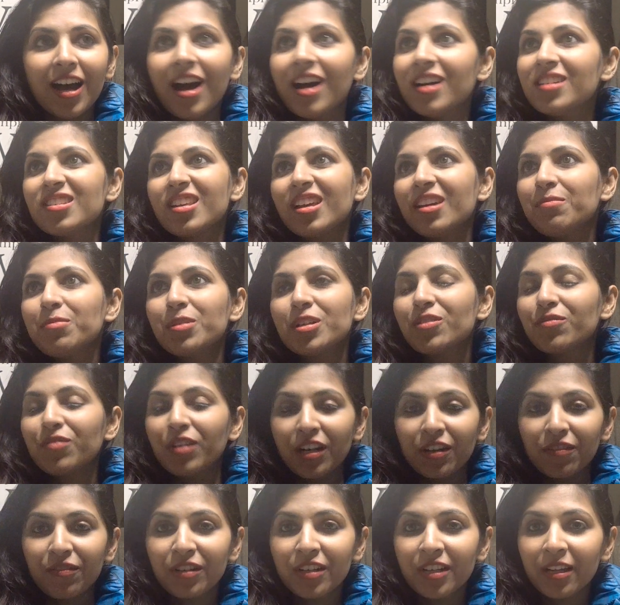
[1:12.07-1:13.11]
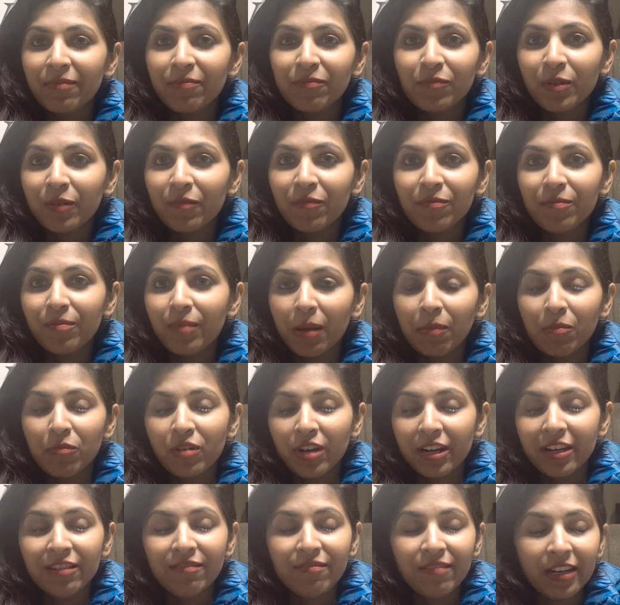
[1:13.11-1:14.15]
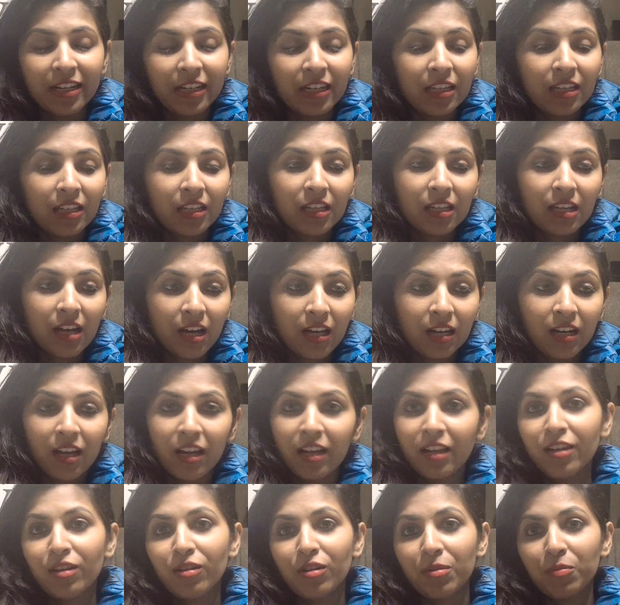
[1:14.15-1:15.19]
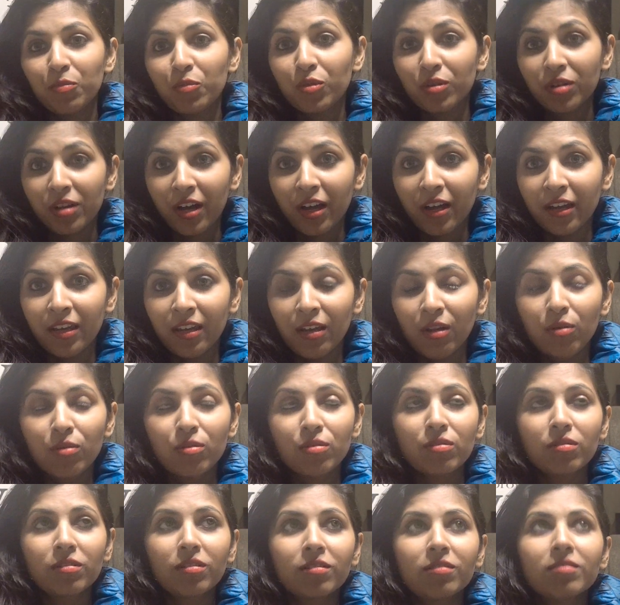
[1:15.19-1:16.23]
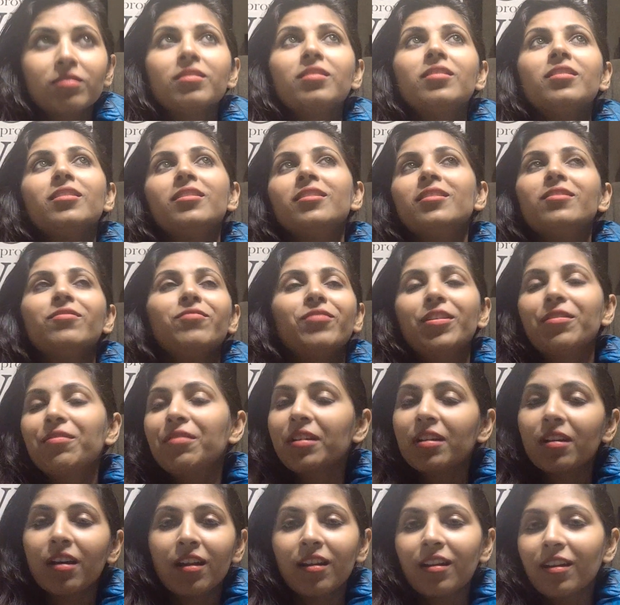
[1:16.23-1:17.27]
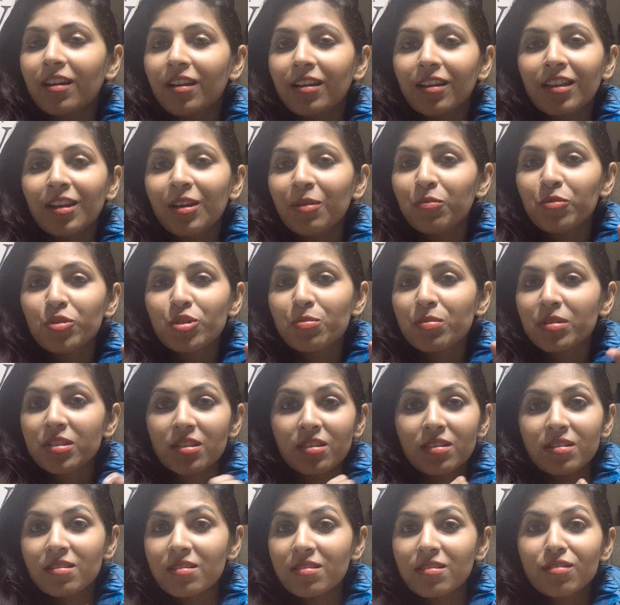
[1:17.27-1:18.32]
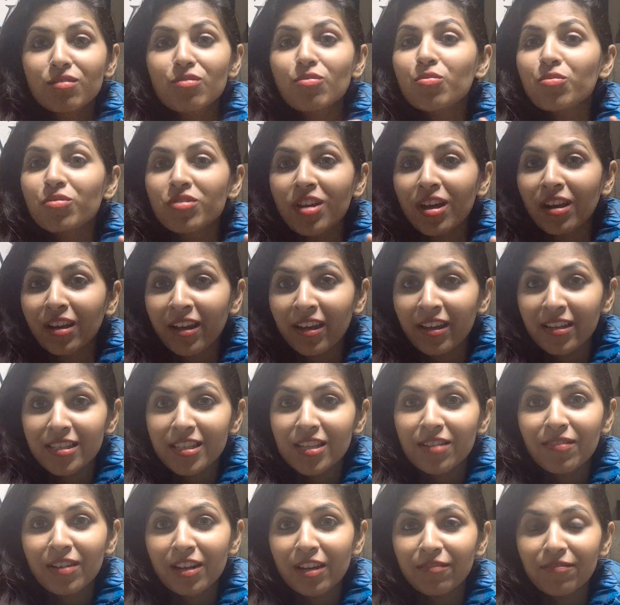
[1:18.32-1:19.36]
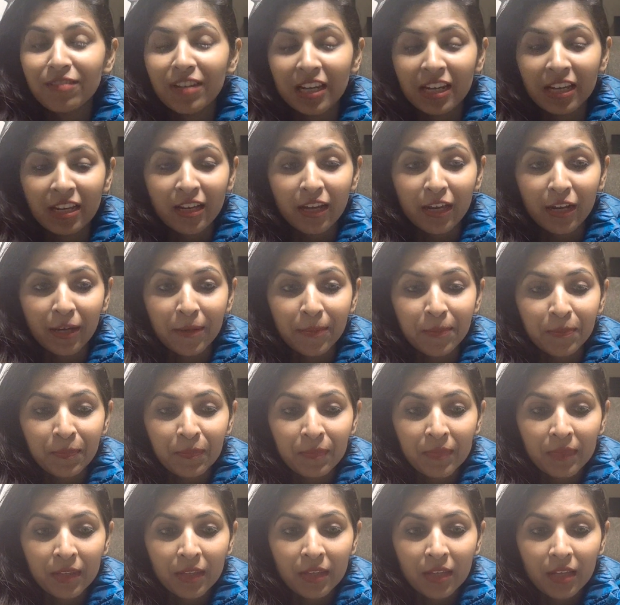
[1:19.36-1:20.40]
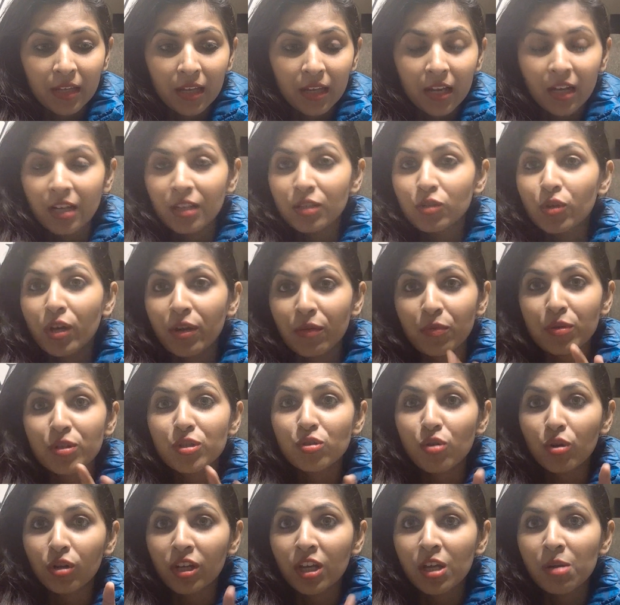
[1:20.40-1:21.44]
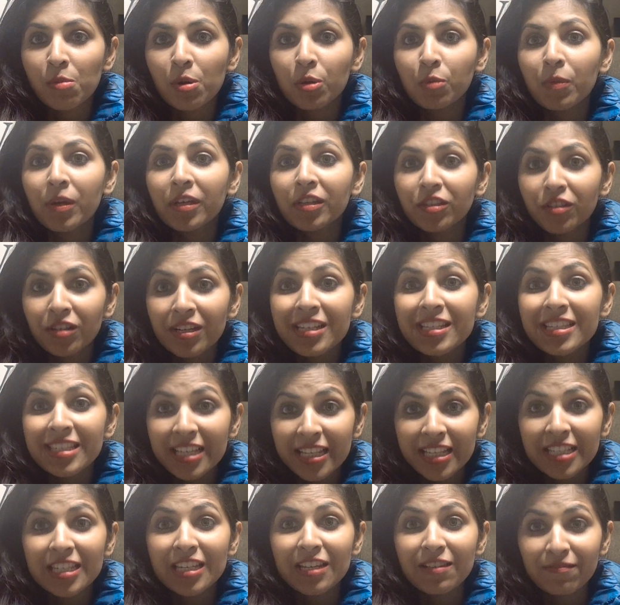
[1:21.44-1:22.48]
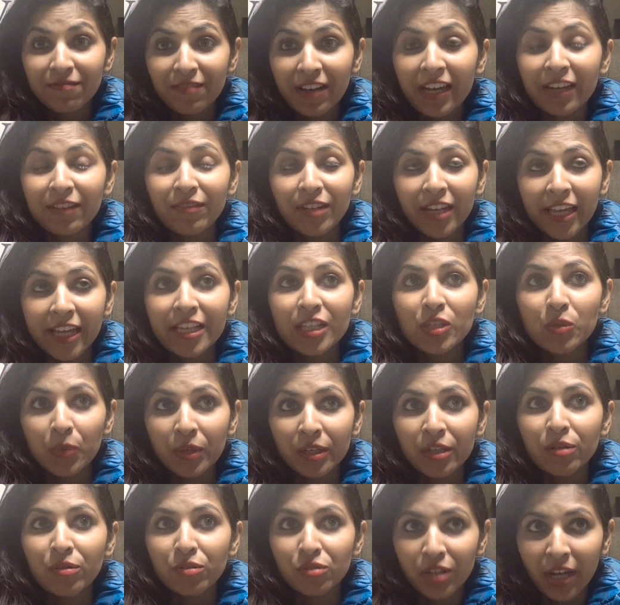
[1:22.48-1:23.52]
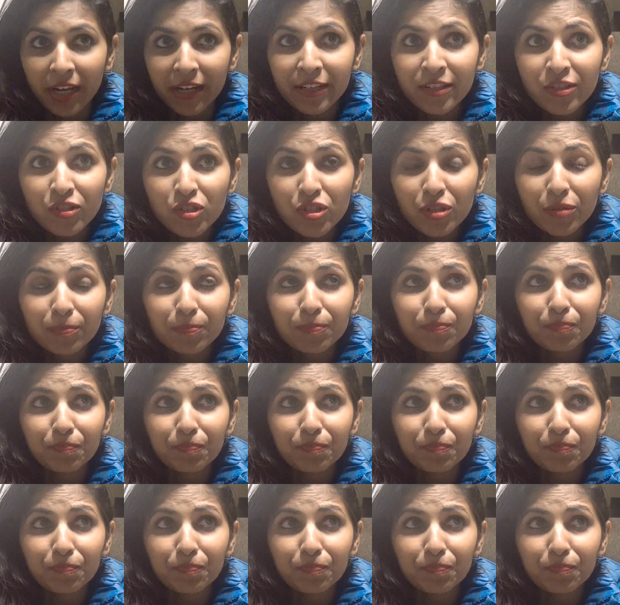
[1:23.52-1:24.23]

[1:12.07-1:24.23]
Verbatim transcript: आज आए बस फटाफट आई एम रियली वेटिंग कि खाना आए और हम लोग खाएँ और फटाफट खाना खा के ना मुझे बस सो जाना है ऐसा वाला फीलिंग आ रहा है सो आई वॉज टॉकिंग अबाउट माई थ्री सिक्सटी फाइव डेज वीडियो चैलेंज